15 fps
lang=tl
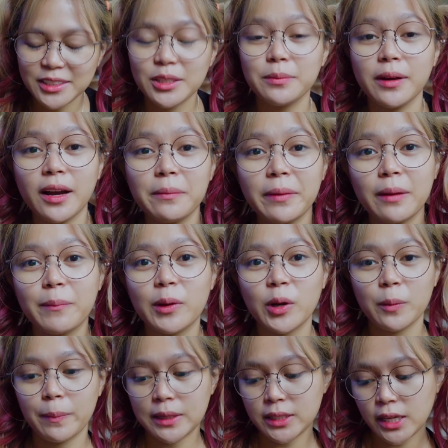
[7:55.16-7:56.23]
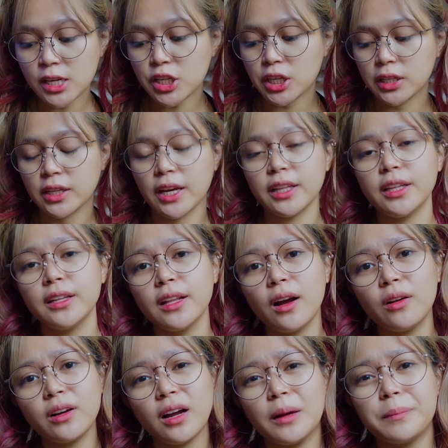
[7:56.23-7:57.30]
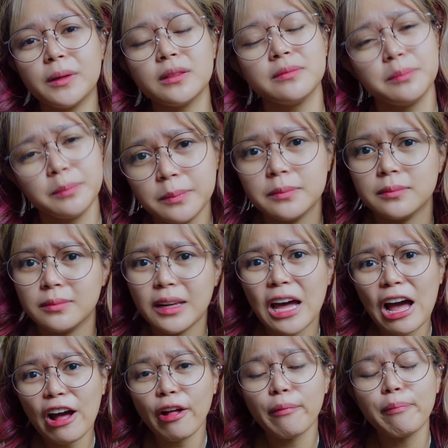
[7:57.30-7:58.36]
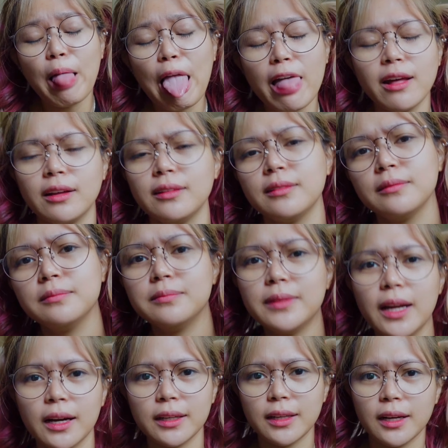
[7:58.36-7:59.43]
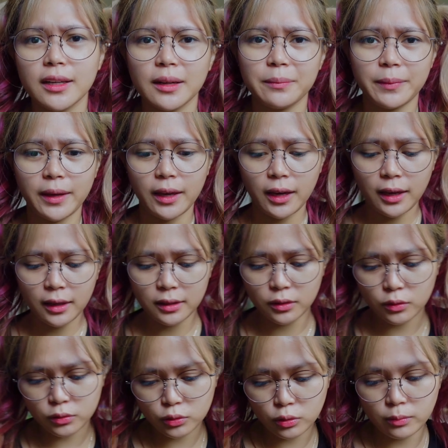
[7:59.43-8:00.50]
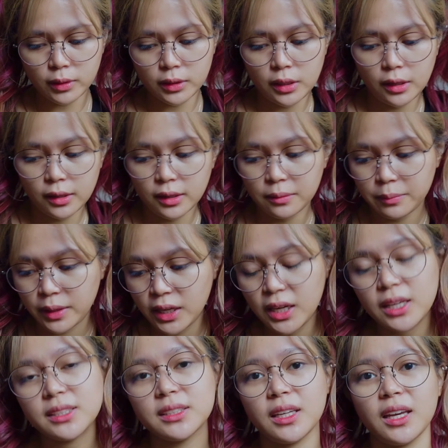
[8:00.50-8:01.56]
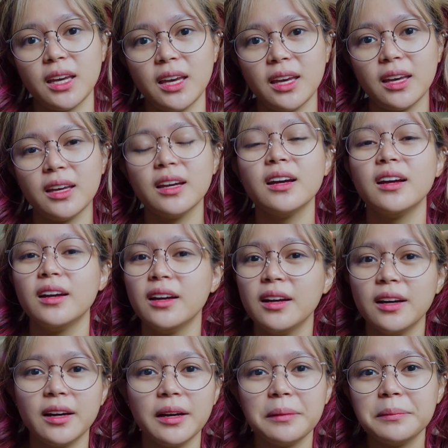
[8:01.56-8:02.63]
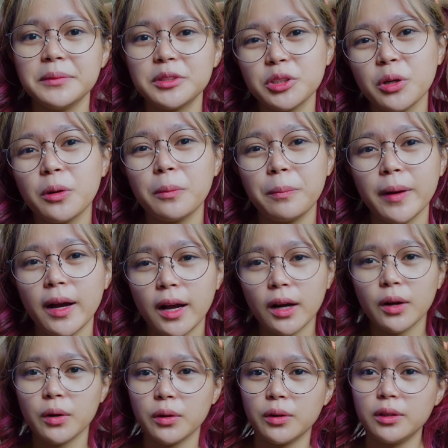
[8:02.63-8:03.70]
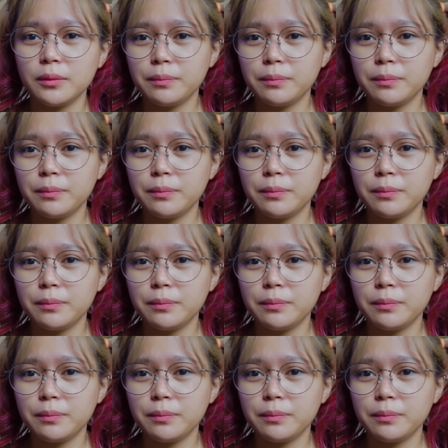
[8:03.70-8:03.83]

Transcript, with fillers: sa mga bebe ko, pasensya na, hindi na ako nakapag-vlog, vlog, vlog kagabi nung dumating kami kasi I'm so pagod.